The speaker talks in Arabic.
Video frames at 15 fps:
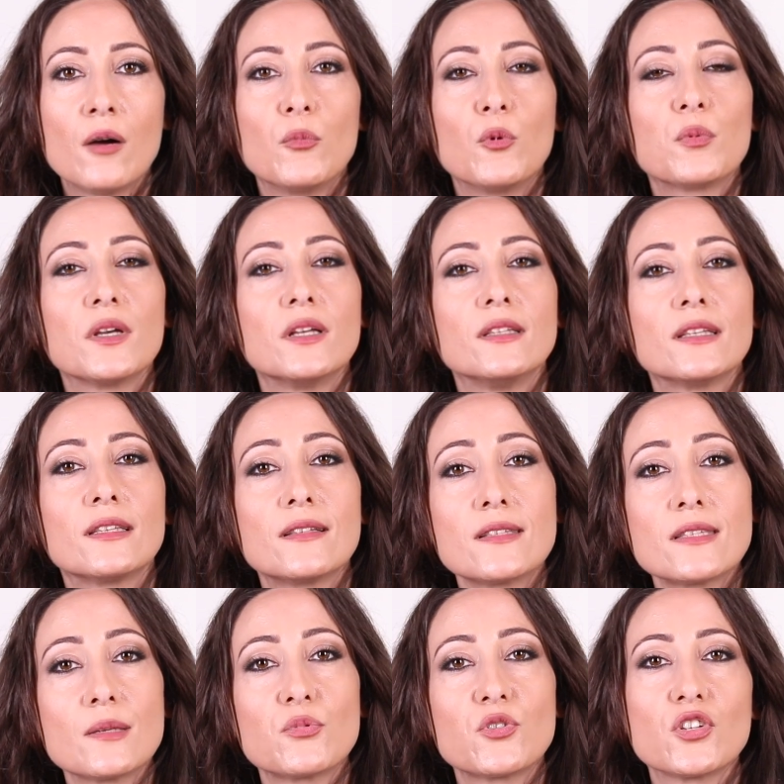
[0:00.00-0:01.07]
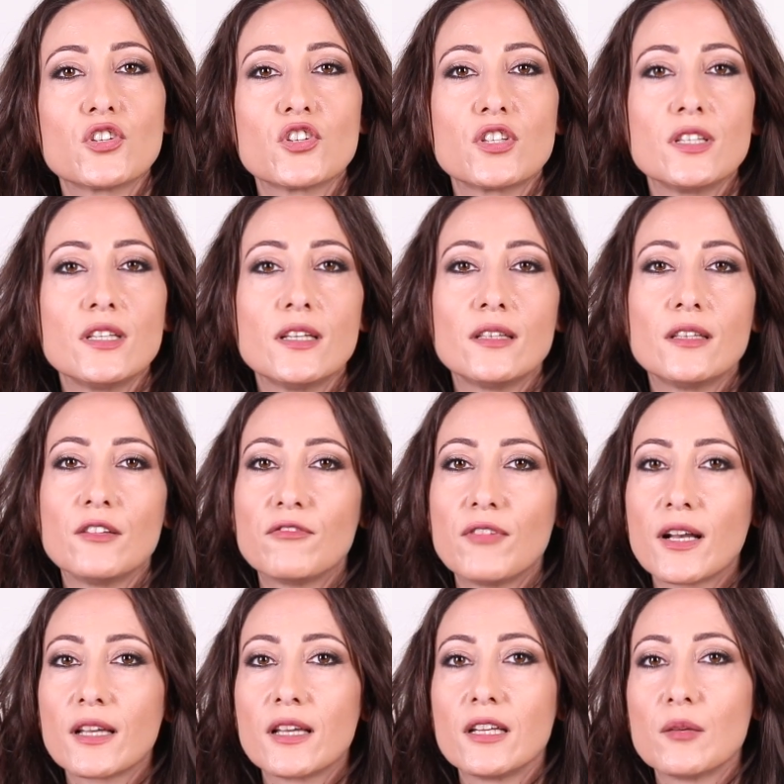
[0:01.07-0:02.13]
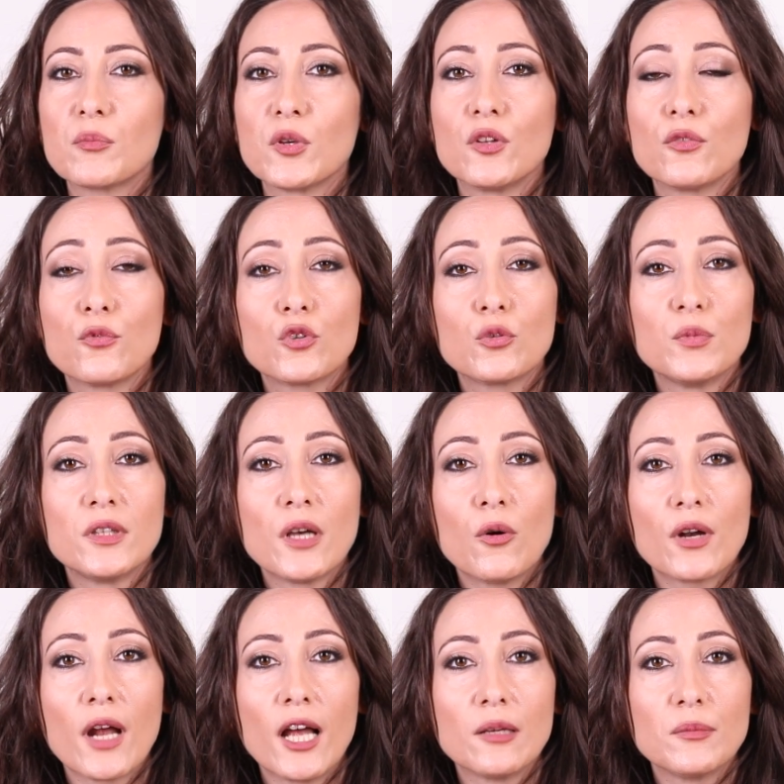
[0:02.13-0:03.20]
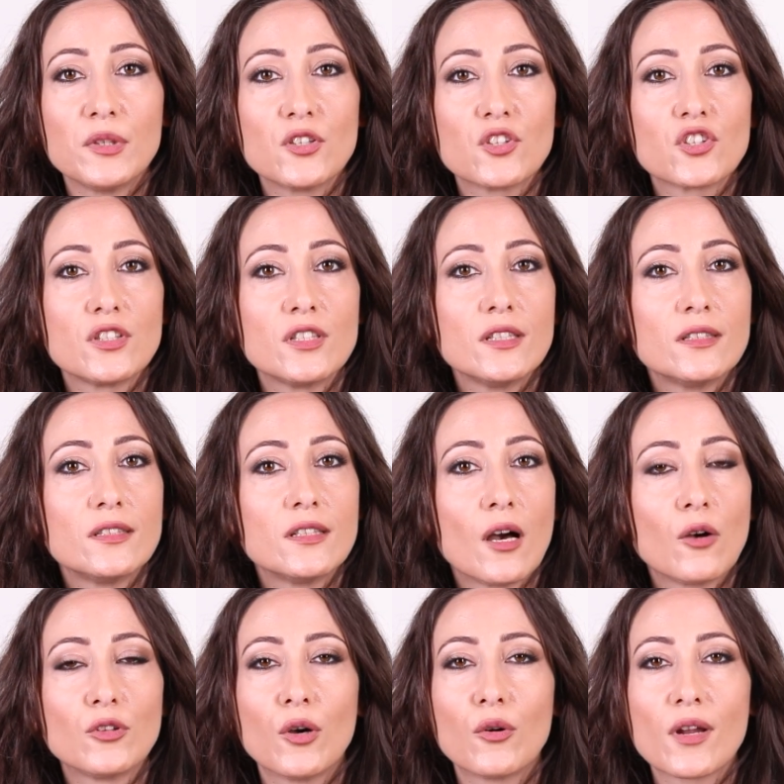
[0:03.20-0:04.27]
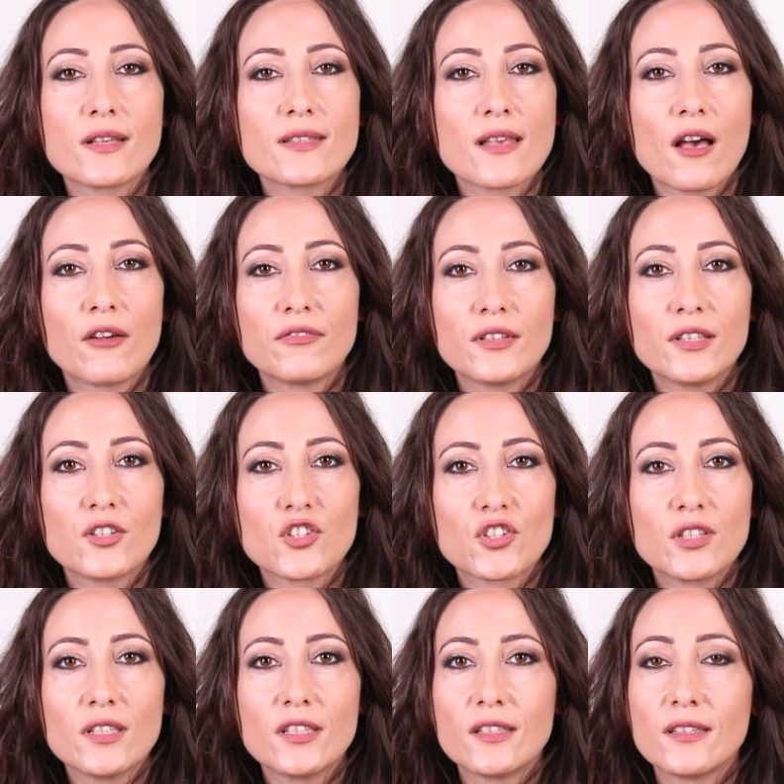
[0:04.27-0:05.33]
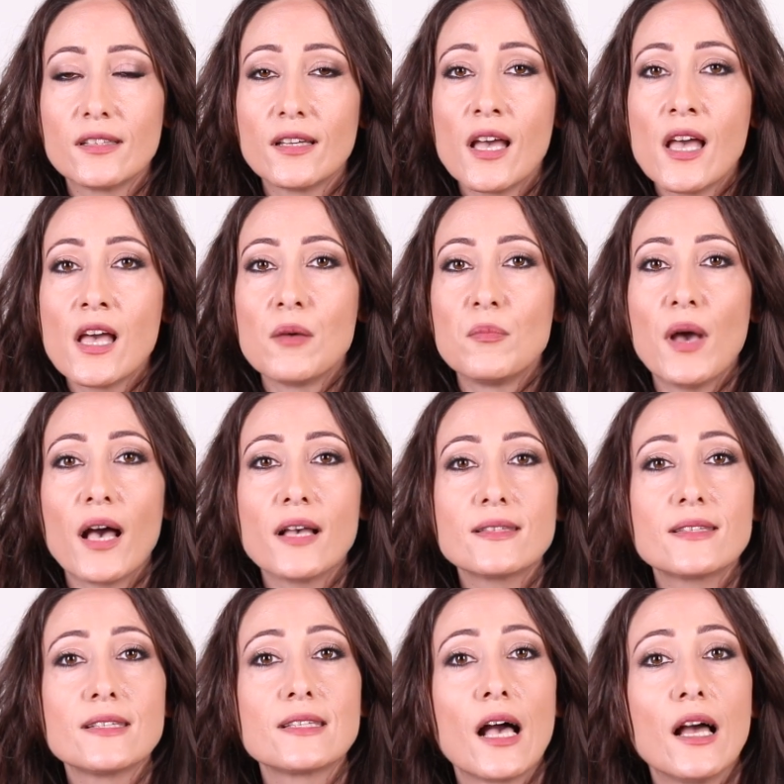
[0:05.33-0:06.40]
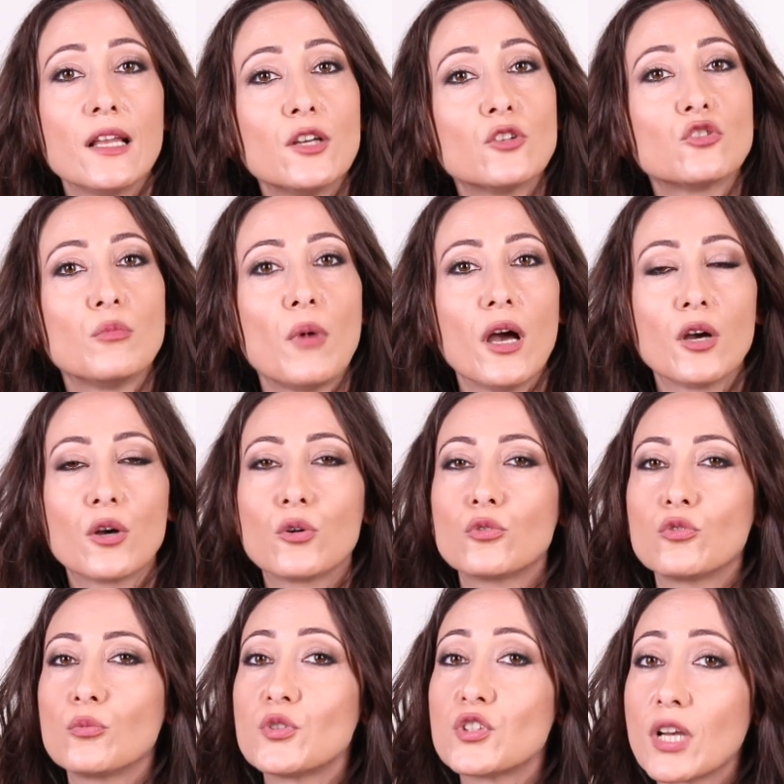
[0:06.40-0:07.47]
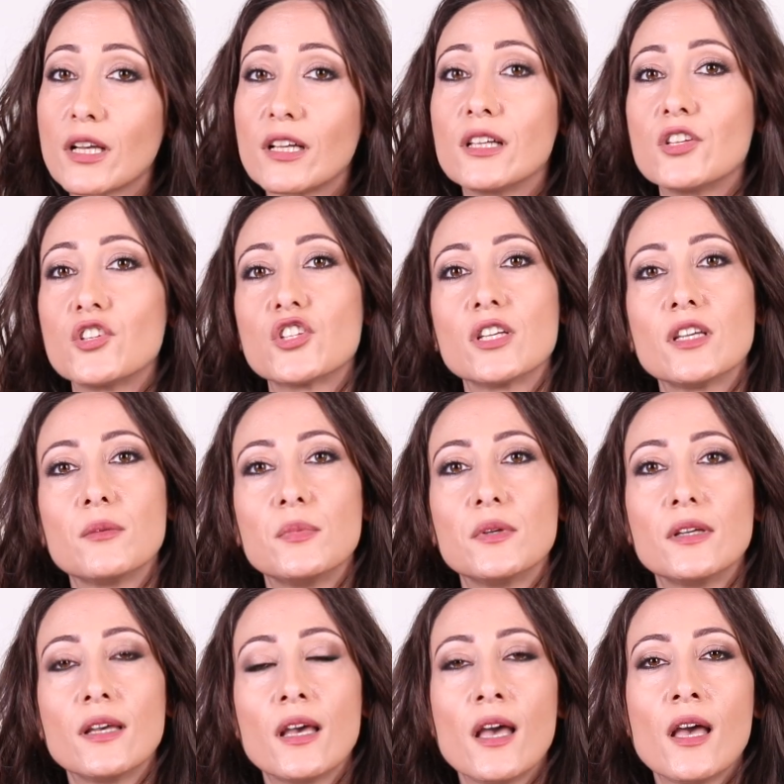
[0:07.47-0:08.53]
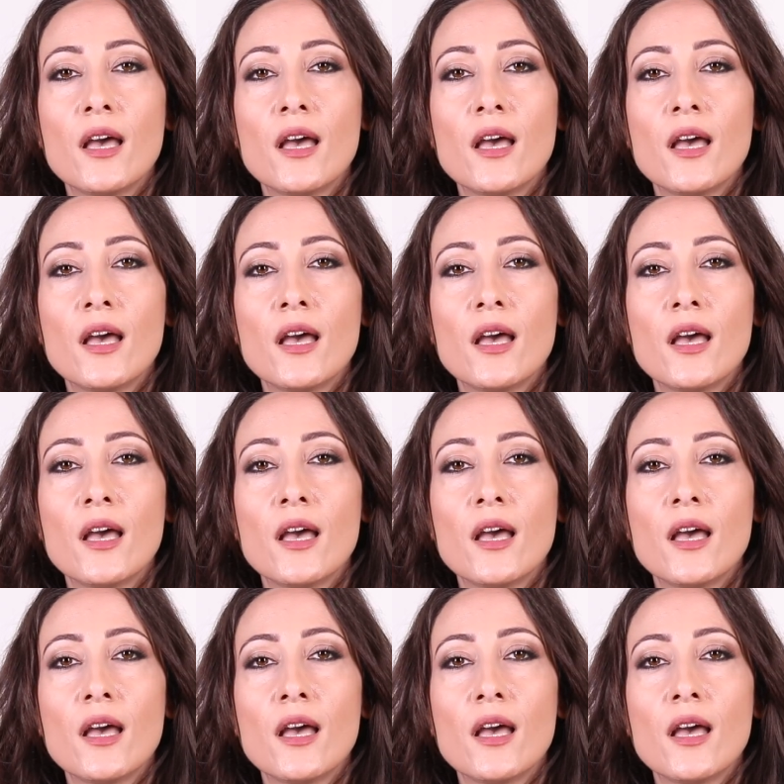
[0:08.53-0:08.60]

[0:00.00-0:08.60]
ممكن يكتسب شيء جديد يفكر يمكن يفوت بدورة علمية جديدة أو دورة ثقافية جديدة بعزز علاقته مع أخوته بشكل إيجابي